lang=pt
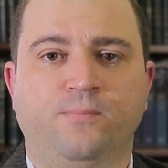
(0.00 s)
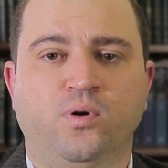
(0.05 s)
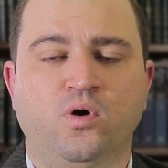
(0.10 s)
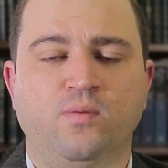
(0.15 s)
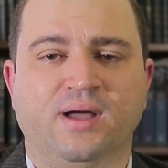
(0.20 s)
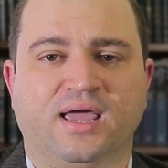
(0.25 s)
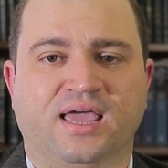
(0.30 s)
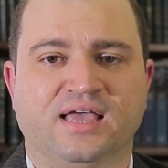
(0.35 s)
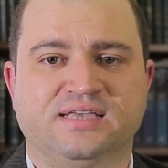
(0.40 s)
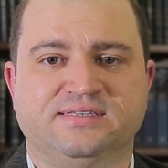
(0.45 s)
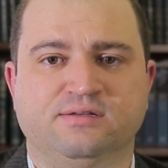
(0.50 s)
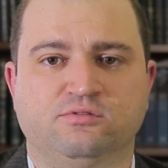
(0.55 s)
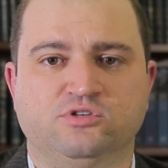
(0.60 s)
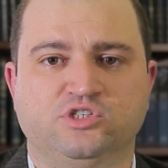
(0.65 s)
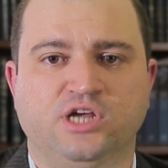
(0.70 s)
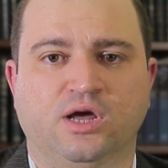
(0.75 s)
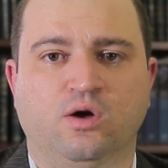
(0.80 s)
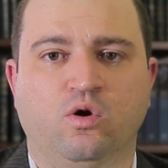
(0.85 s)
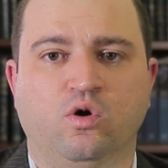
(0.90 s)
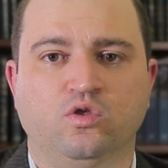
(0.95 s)
por uma questão
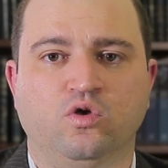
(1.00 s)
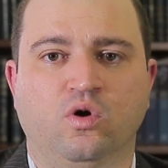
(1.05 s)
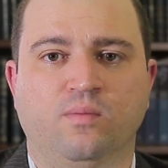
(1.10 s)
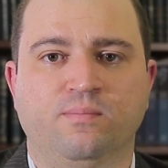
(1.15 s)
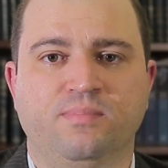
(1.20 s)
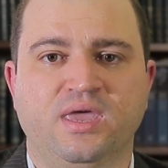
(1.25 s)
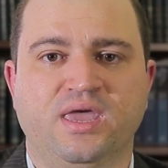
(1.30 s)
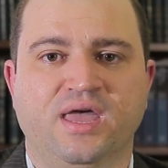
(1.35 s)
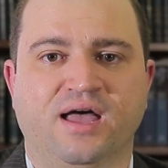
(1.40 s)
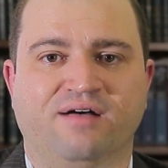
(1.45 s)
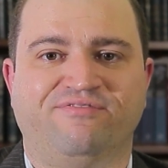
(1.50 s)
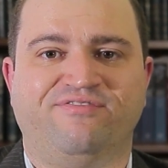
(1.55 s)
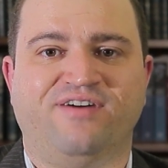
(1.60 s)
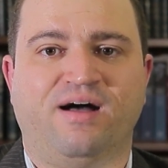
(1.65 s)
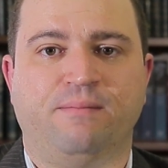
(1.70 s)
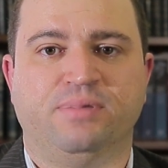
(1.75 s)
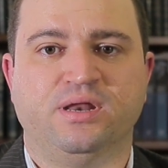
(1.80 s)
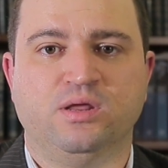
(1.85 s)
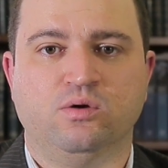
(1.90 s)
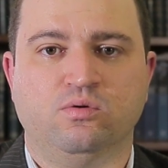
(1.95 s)
de economia
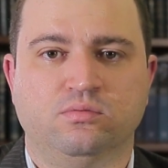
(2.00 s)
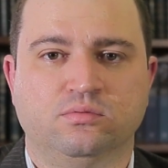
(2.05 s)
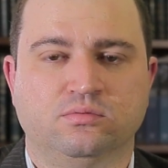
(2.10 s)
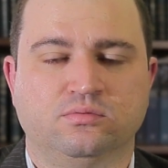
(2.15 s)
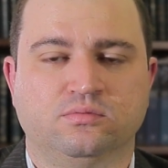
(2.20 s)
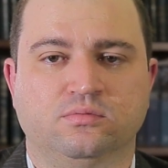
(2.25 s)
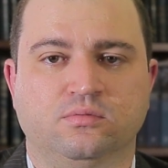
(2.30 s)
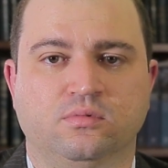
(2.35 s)
fabril,